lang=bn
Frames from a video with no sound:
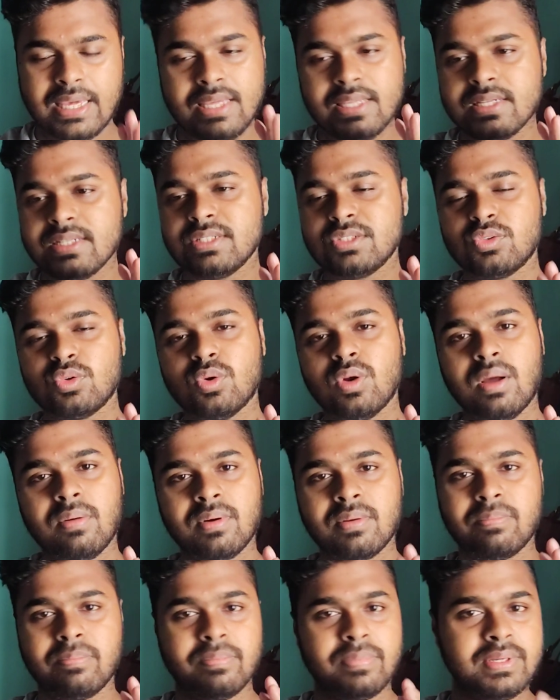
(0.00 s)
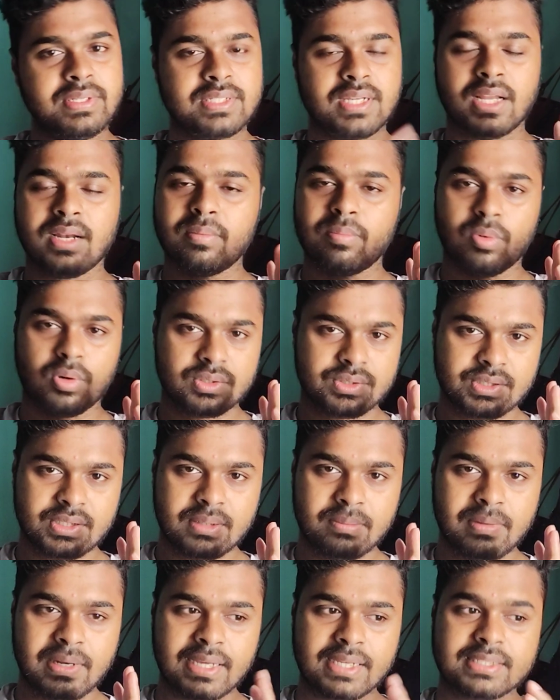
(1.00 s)
এই জিনিসগুলো আমার বিশাল
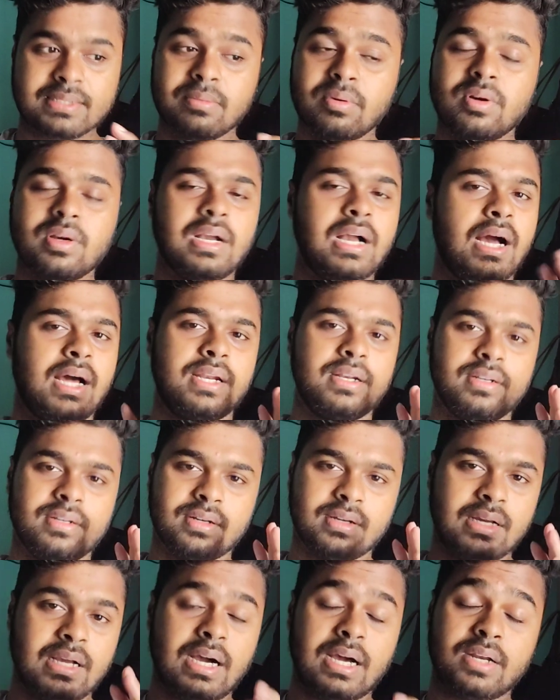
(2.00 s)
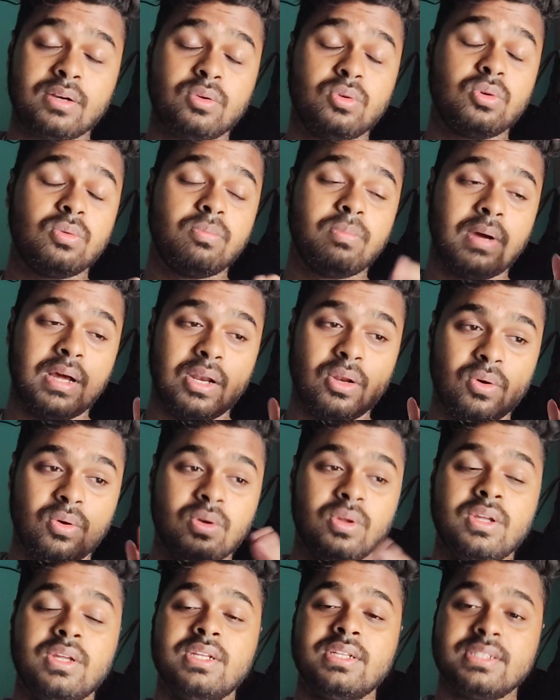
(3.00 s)
পজিটিভ লেগেছে এবং গান গান খুব ভালো